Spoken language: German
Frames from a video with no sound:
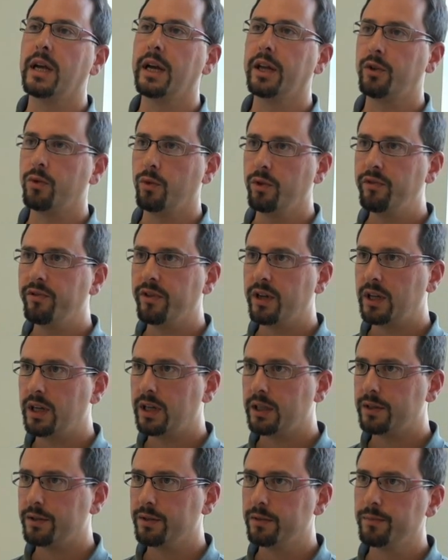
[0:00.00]
leicht Durchfall
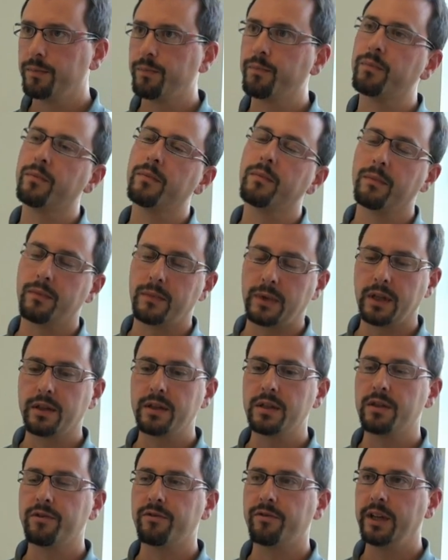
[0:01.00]
hatte. Dann
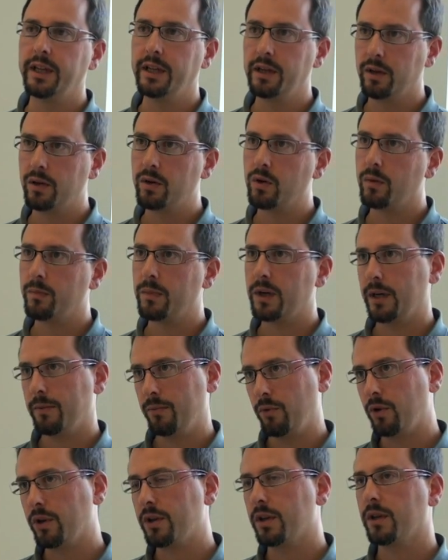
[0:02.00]
sind Fliegen gekommen, haben
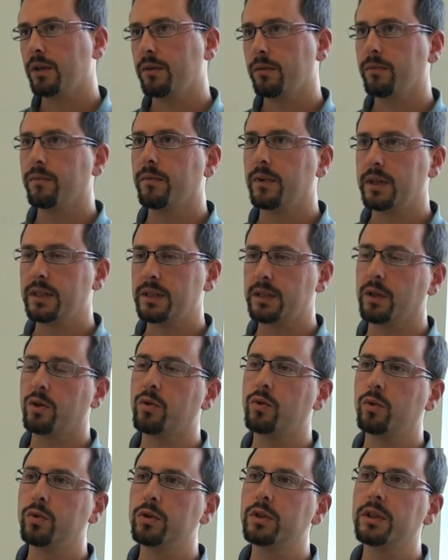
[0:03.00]
dort dann, weil es nach
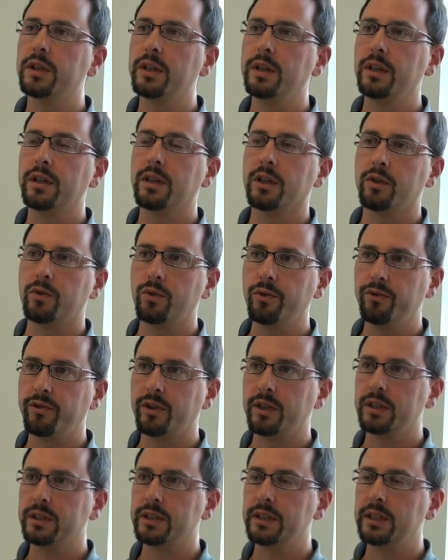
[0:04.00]
Kot riecht, nach
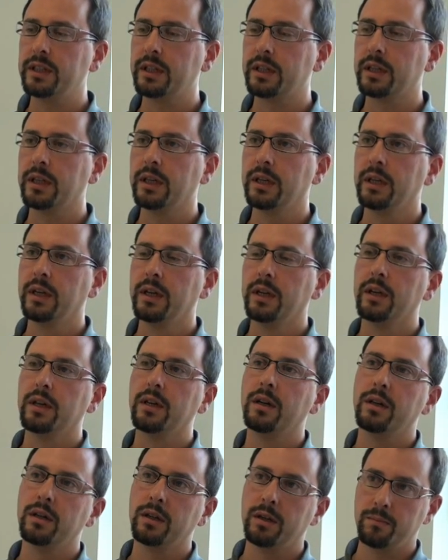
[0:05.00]
Durchfall riecht,
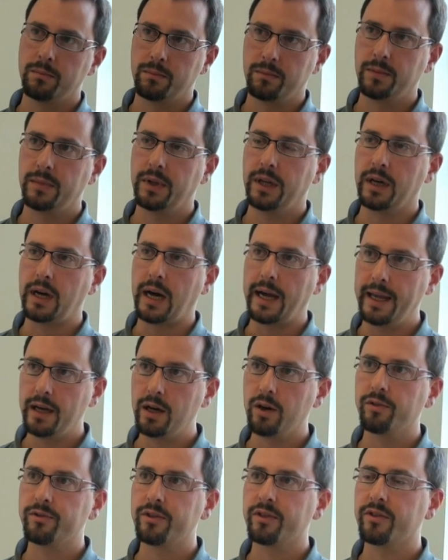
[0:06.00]
ähm, ihre
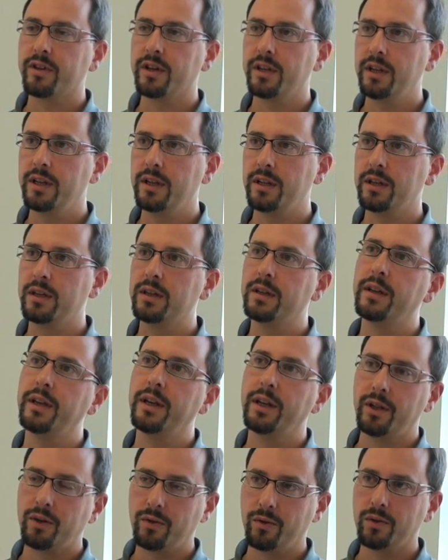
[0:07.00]
Eier auf das Kaninchen
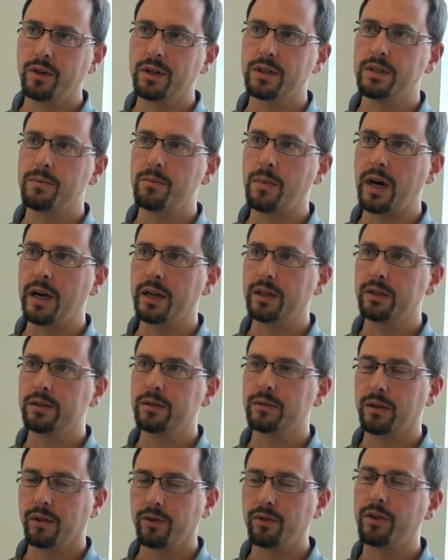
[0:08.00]
gelegt und dann sind Maden,
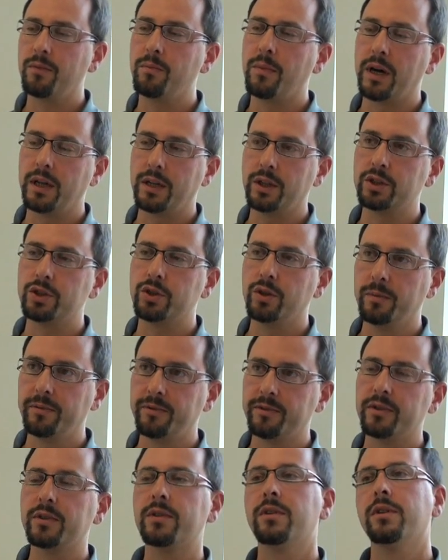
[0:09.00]
also die Maden geschlüpft